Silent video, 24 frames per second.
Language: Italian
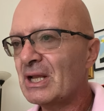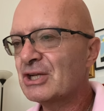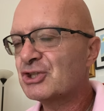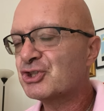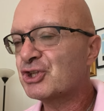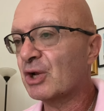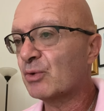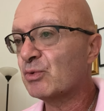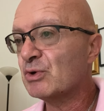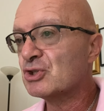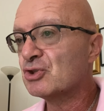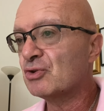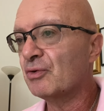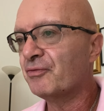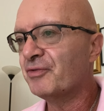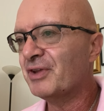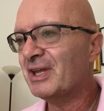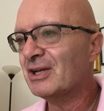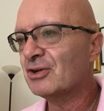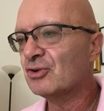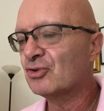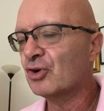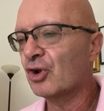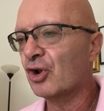c'è questo
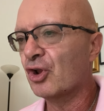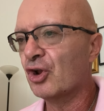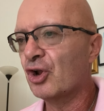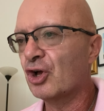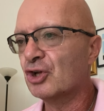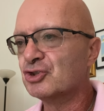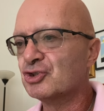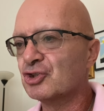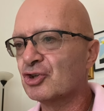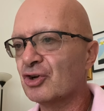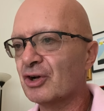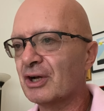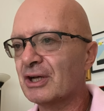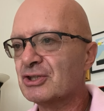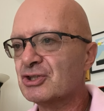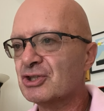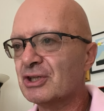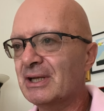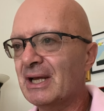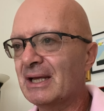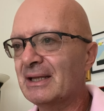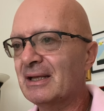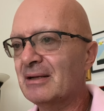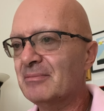vincolo logico e
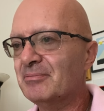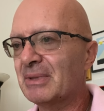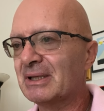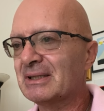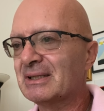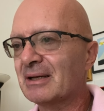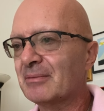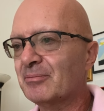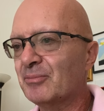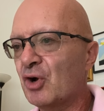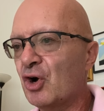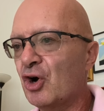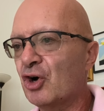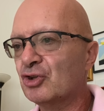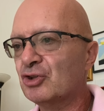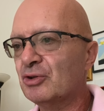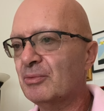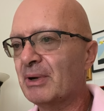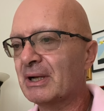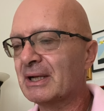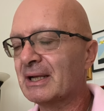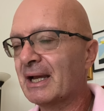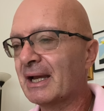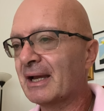razionale del matrimonio,
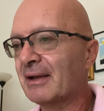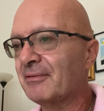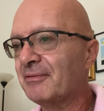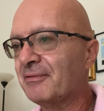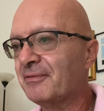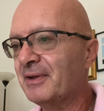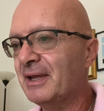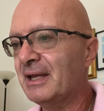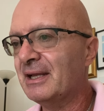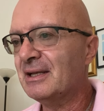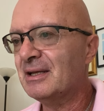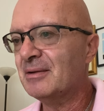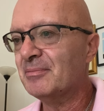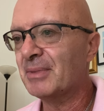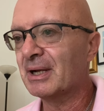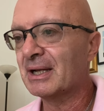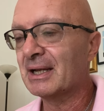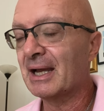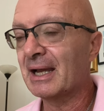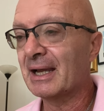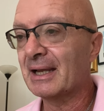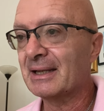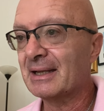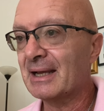magari figli,
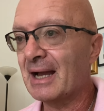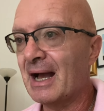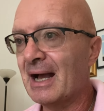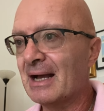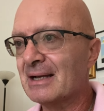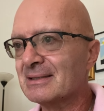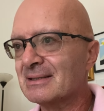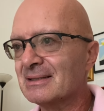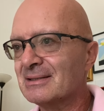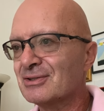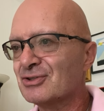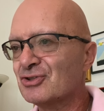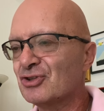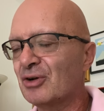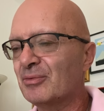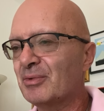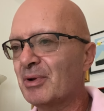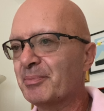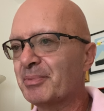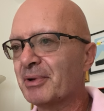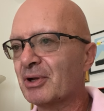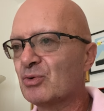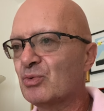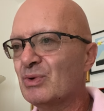magari casa,
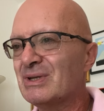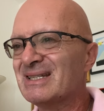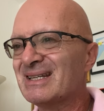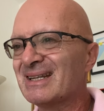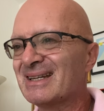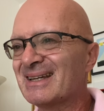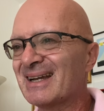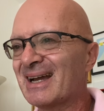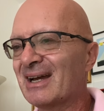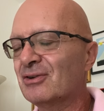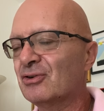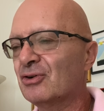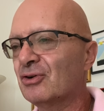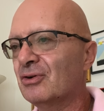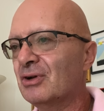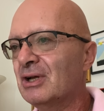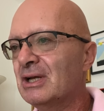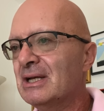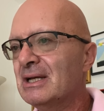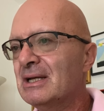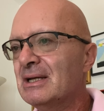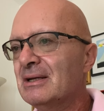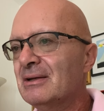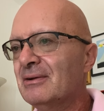insomma, per cui si creano
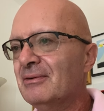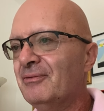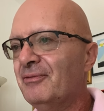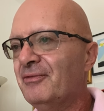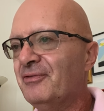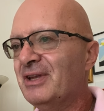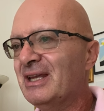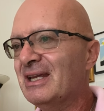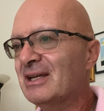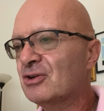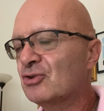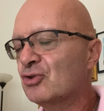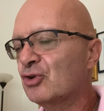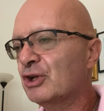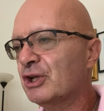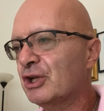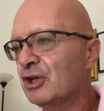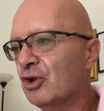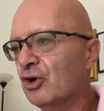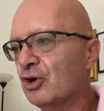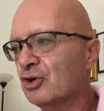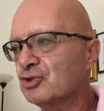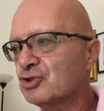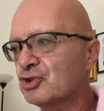vincoli
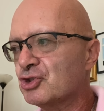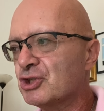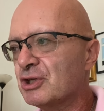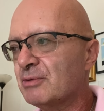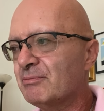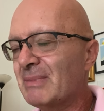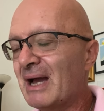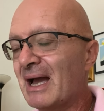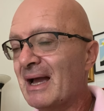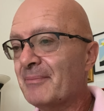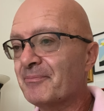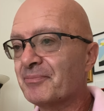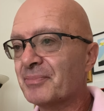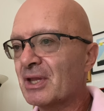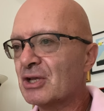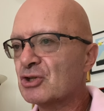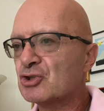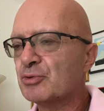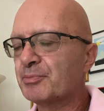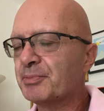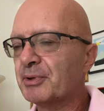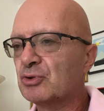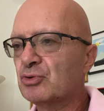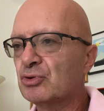logici, ma
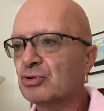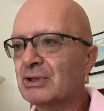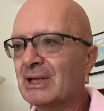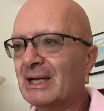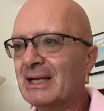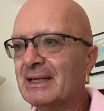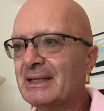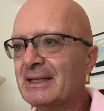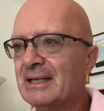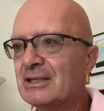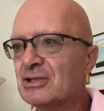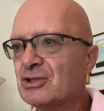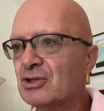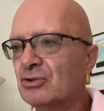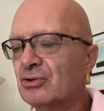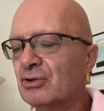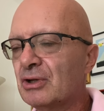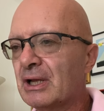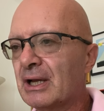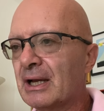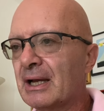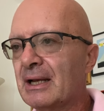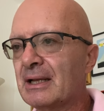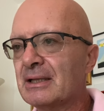soprattutto all'inizio di
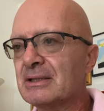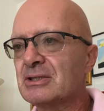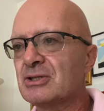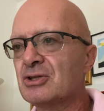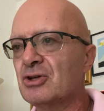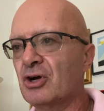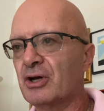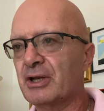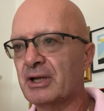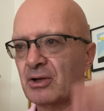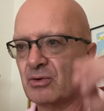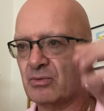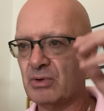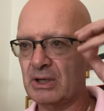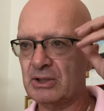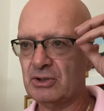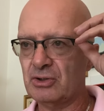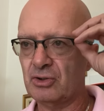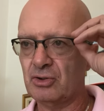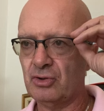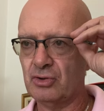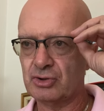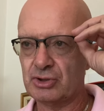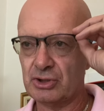una relazione,
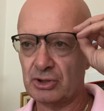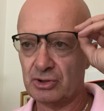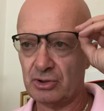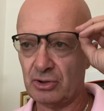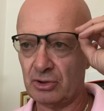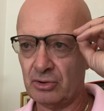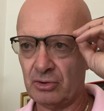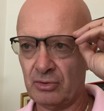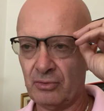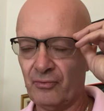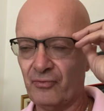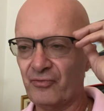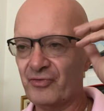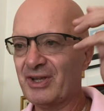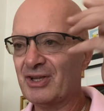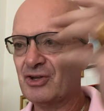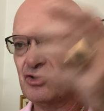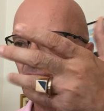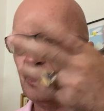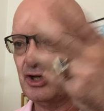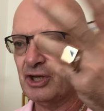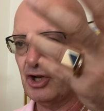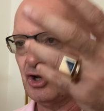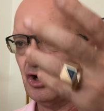quando non ci sono
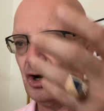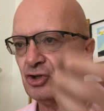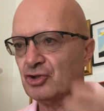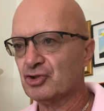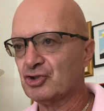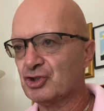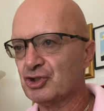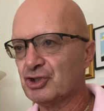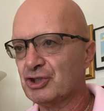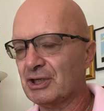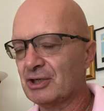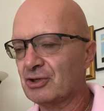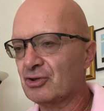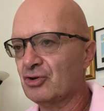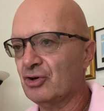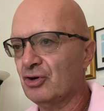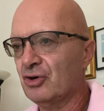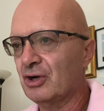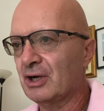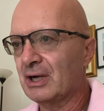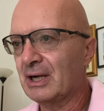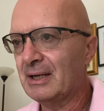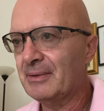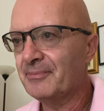vincoli logici
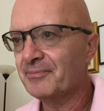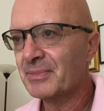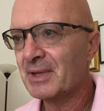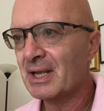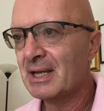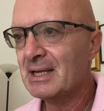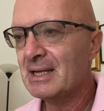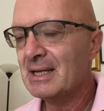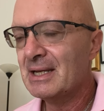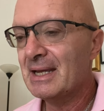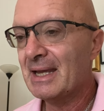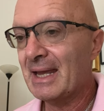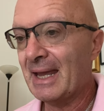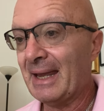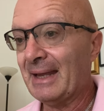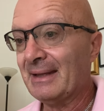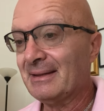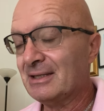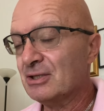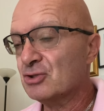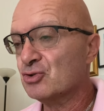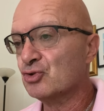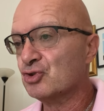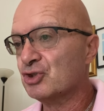ancora, e
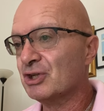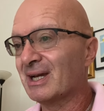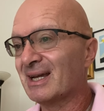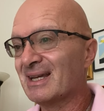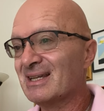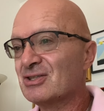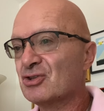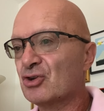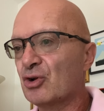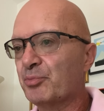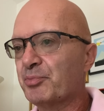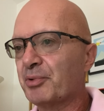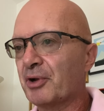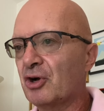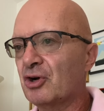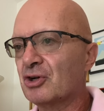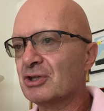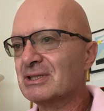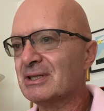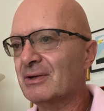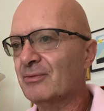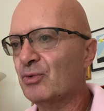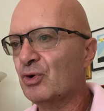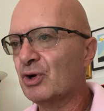ti suggerisco però
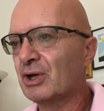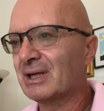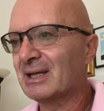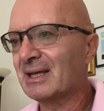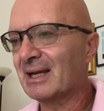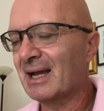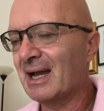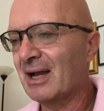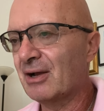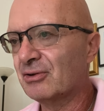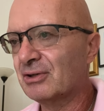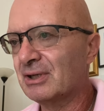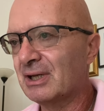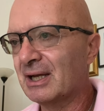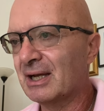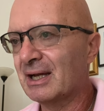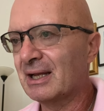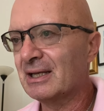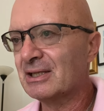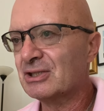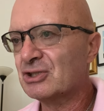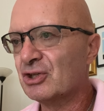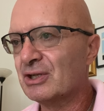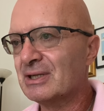se vuoi creare una
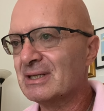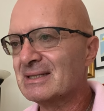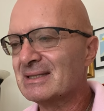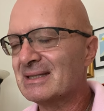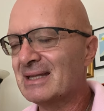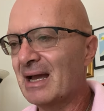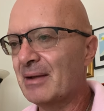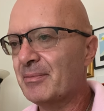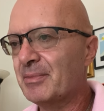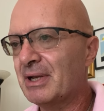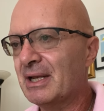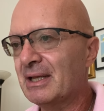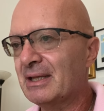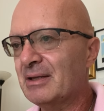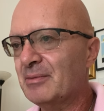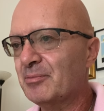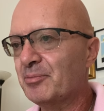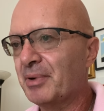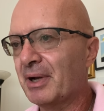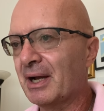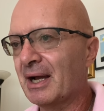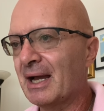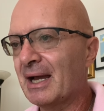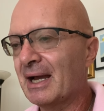relazione stabile di
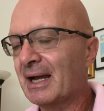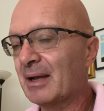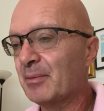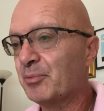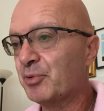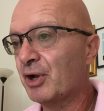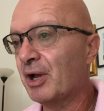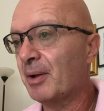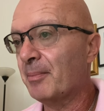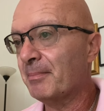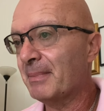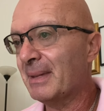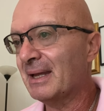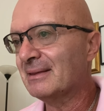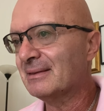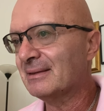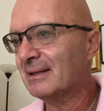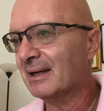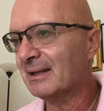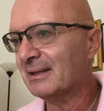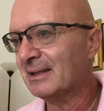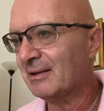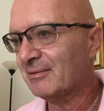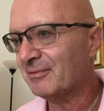imparare poi a
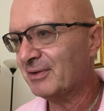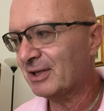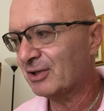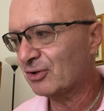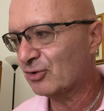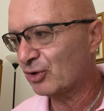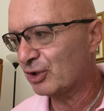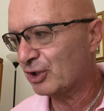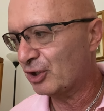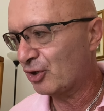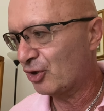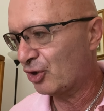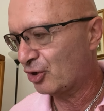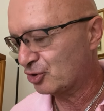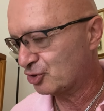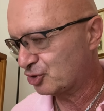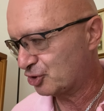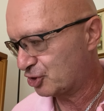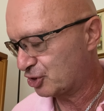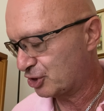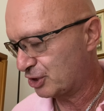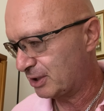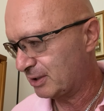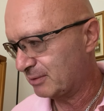mettere dei vincoli
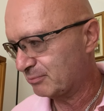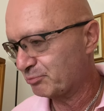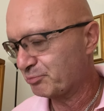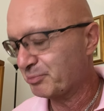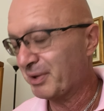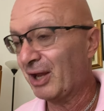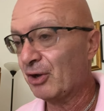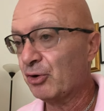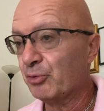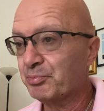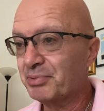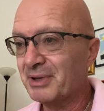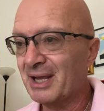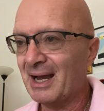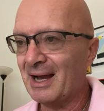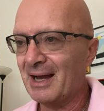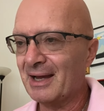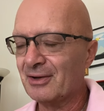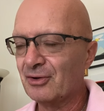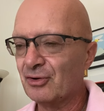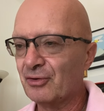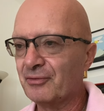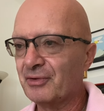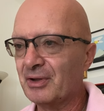logici, piano
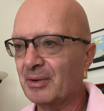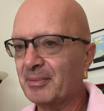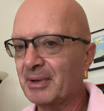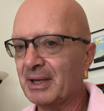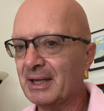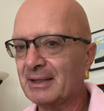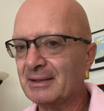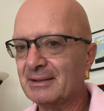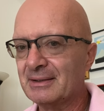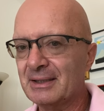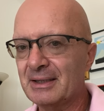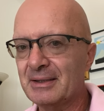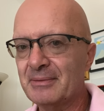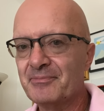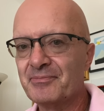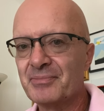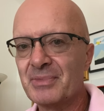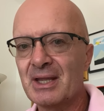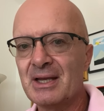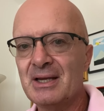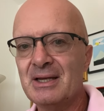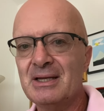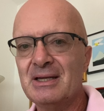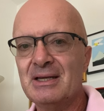piano ovviamente,
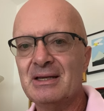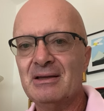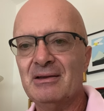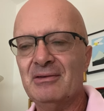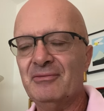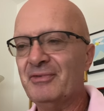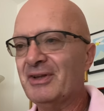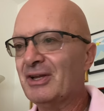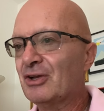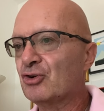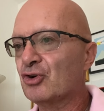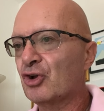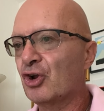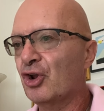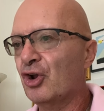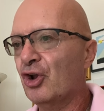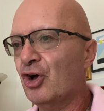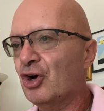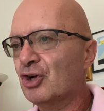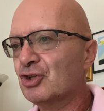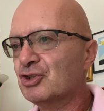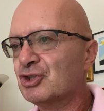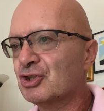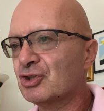vincolo
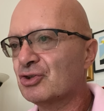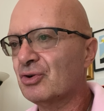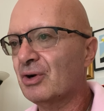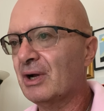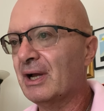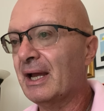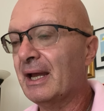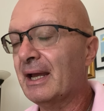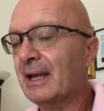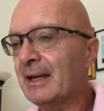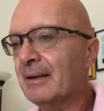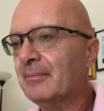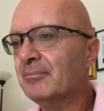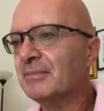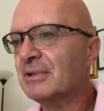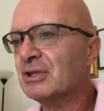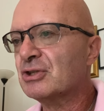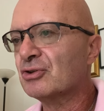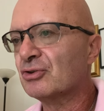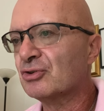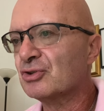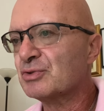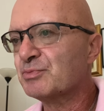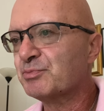logico è eh, mi
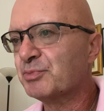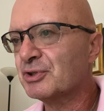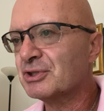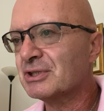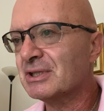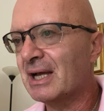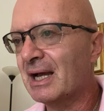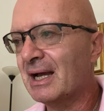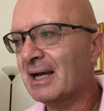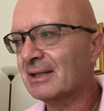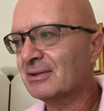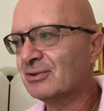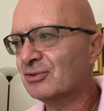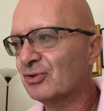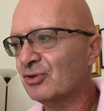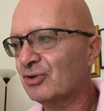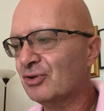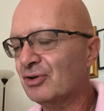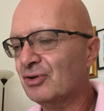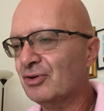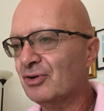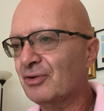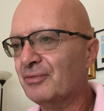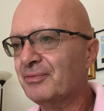sono sposato,
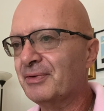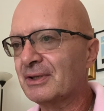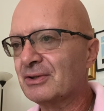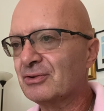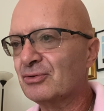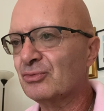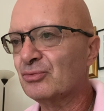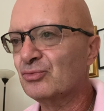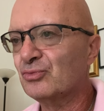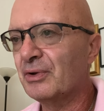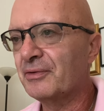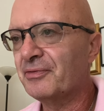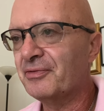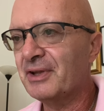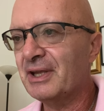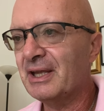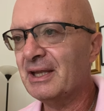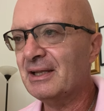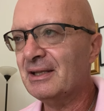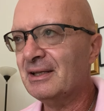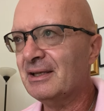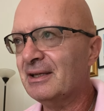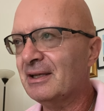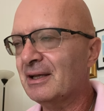ho fatto due
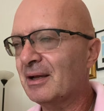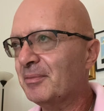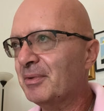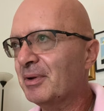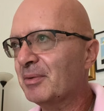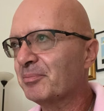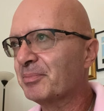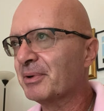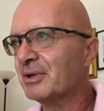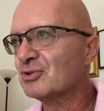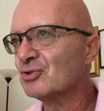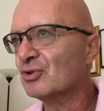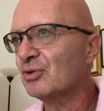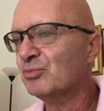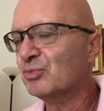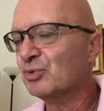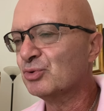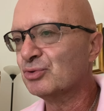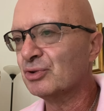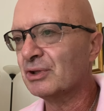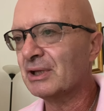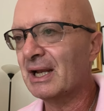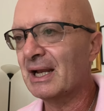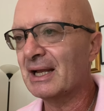figli, abbiamo preso il
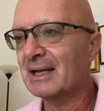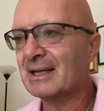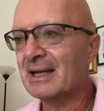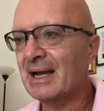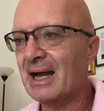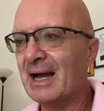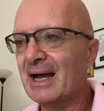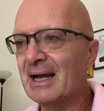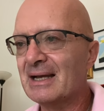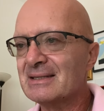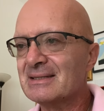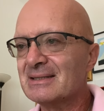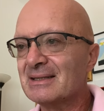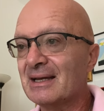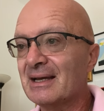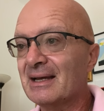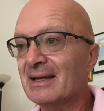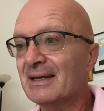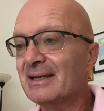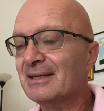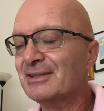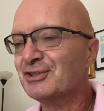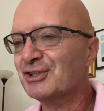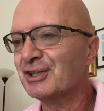mutuo della
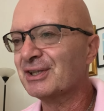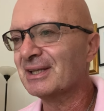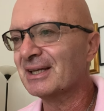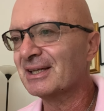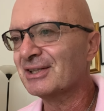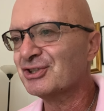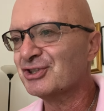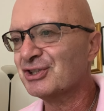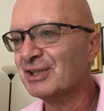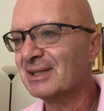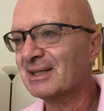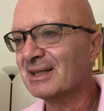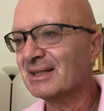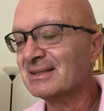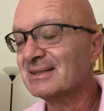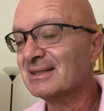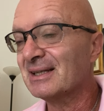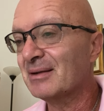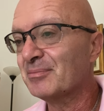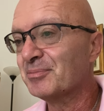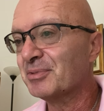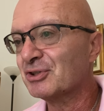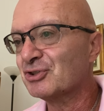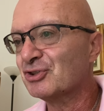casa, eccetera, eccetera.
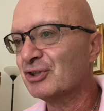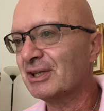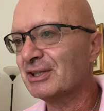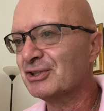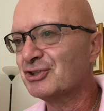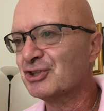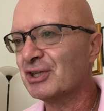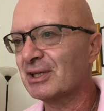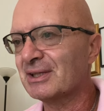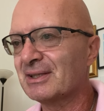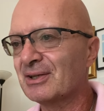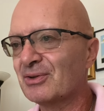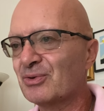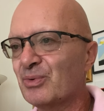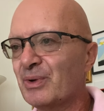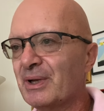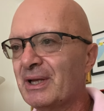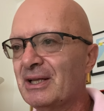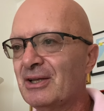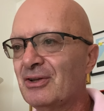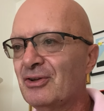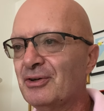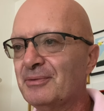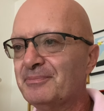Se la persona accetta
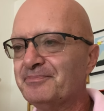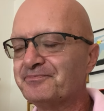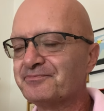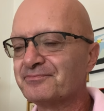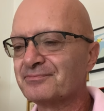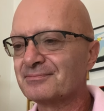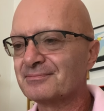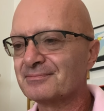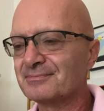quello,